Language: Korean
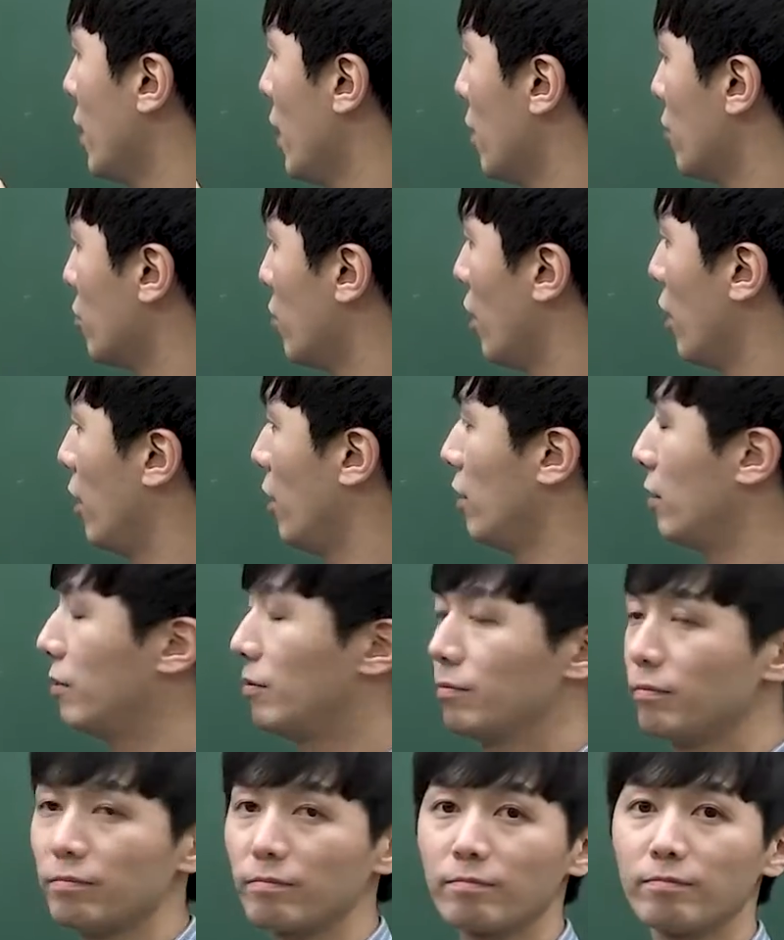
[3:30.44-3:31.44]
1이라고요.
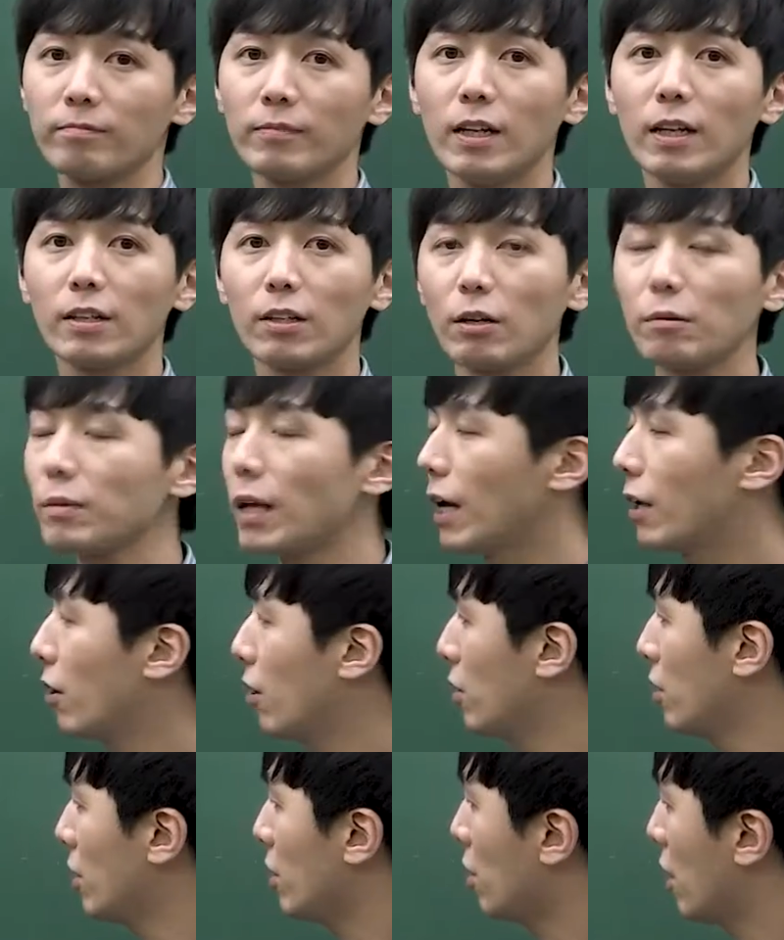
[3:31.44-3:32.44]
그럼
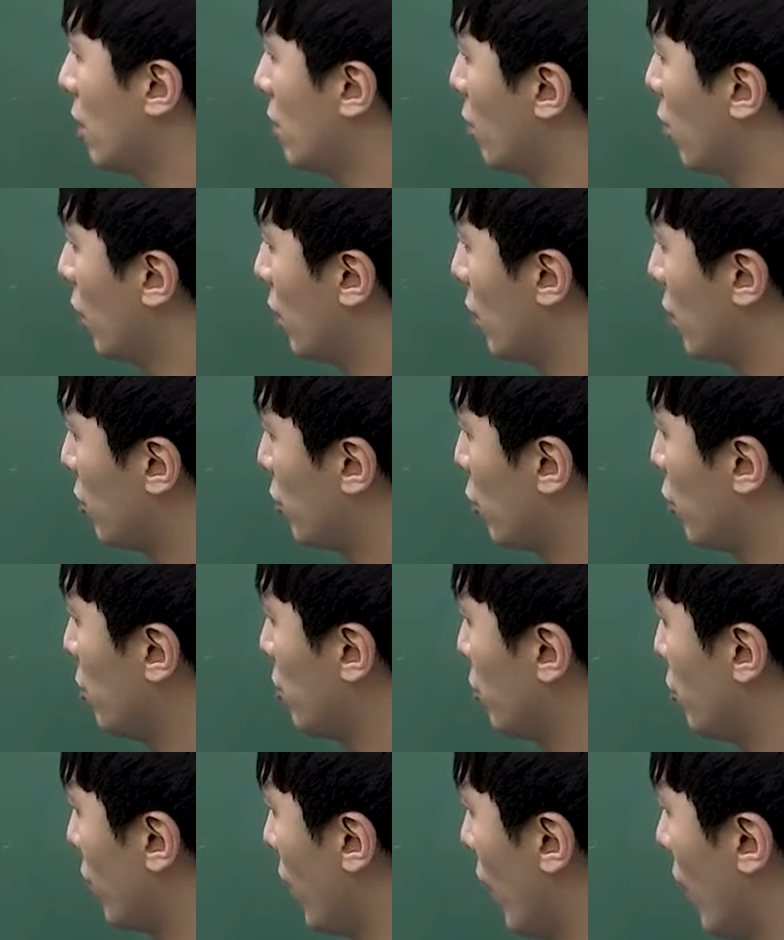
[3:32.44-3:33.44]
당연히 이때는 뭐가 돼?
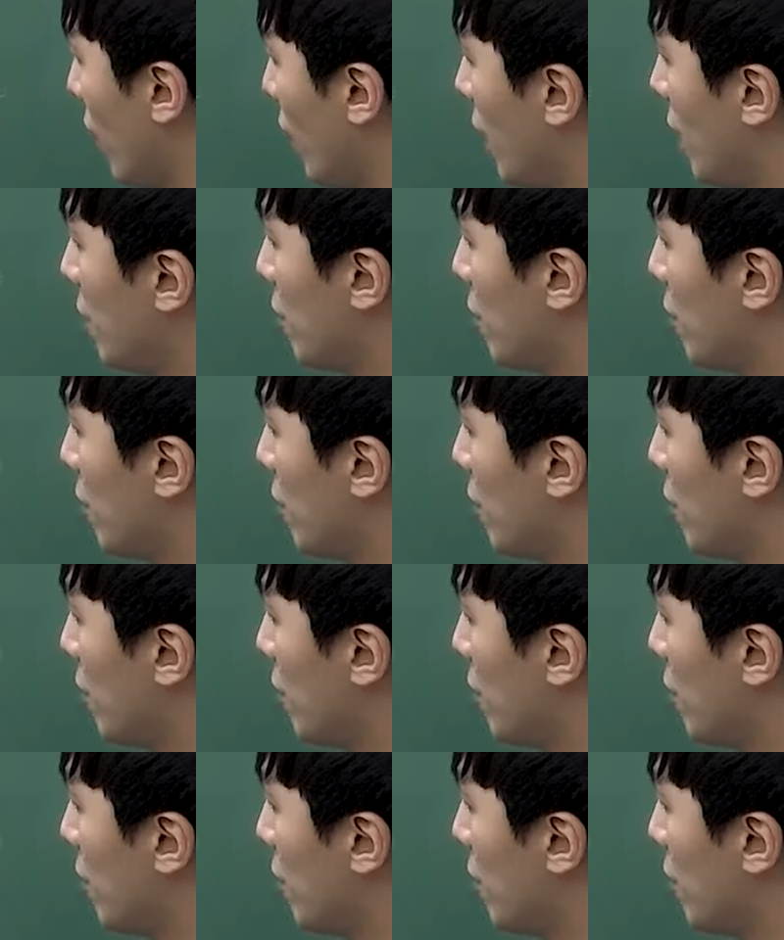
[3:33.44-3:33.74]
뿔뿔에